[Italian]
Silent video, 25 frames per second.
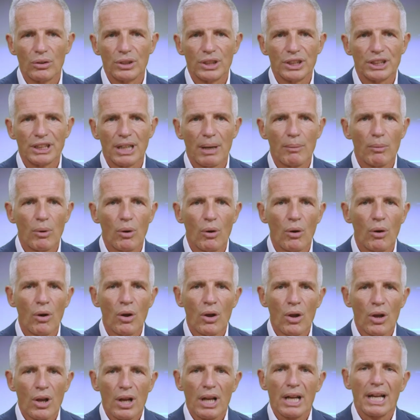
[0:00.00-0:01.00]
diciamo,
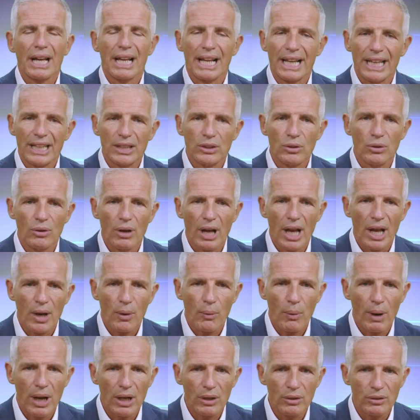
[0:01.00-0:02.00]
credo è
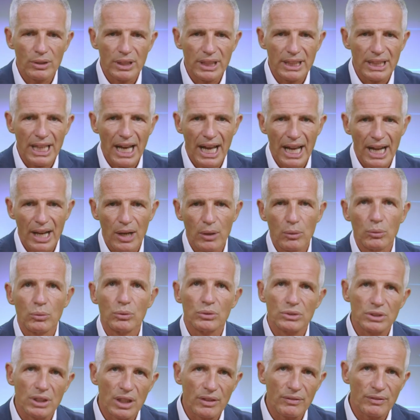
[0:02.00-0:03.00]
quello di dare
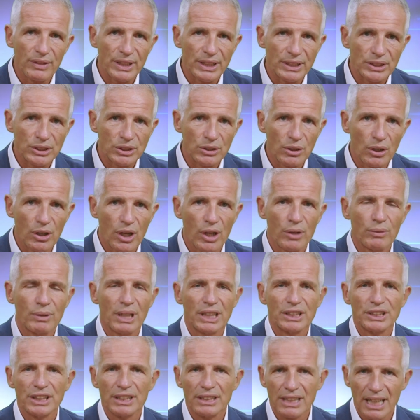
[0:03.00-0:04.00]
un servizio e una
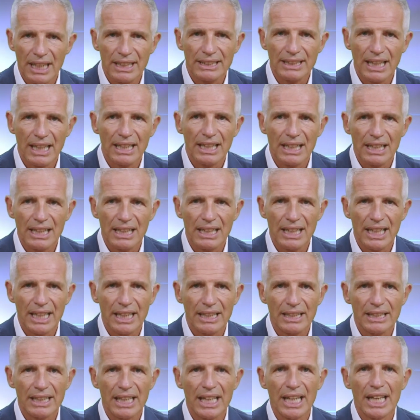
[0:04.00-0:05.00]
centralità del
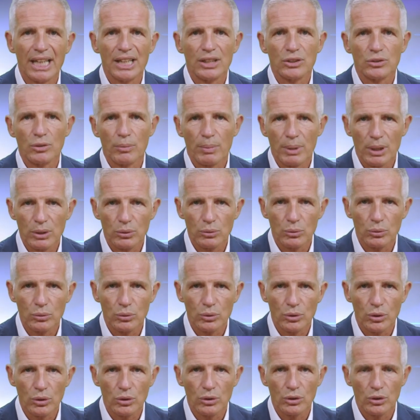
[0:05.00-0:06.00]
cliente e
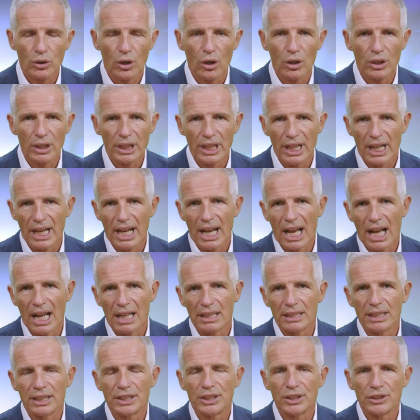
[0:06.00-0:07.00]
soprattutto togliere
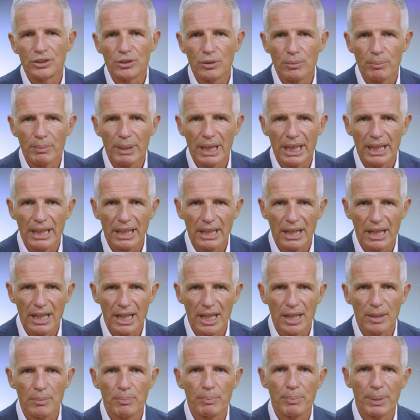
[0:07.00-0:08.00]
al decision maker
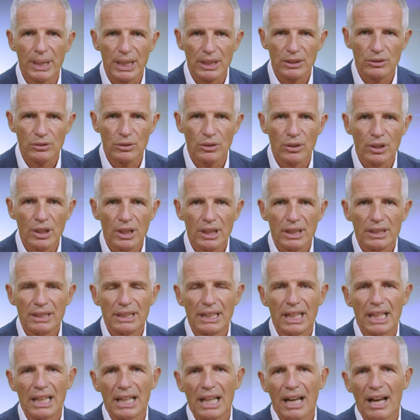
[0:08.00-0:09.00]
il peso peso
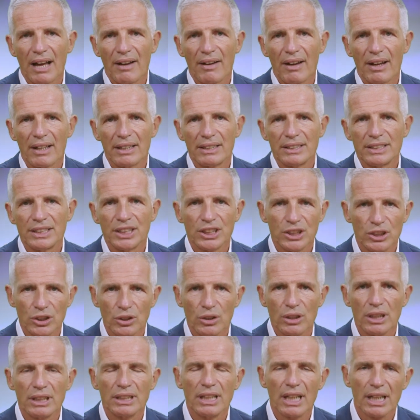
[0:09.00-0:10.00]
della
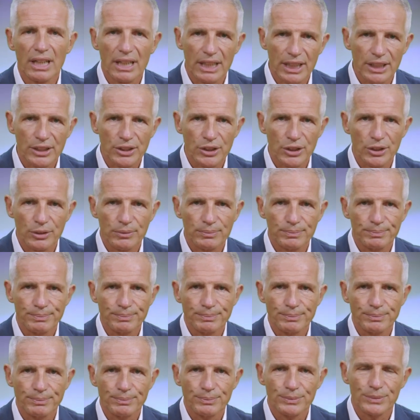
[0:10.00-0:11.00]
gestione del rischio.
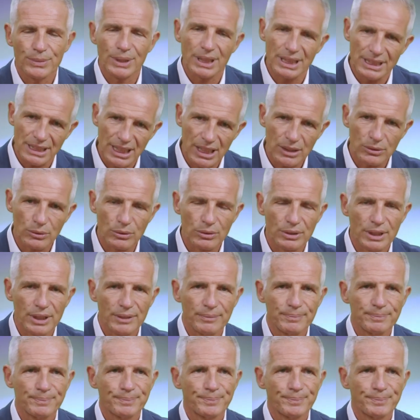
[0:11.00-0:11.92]
Buonasera a tutti.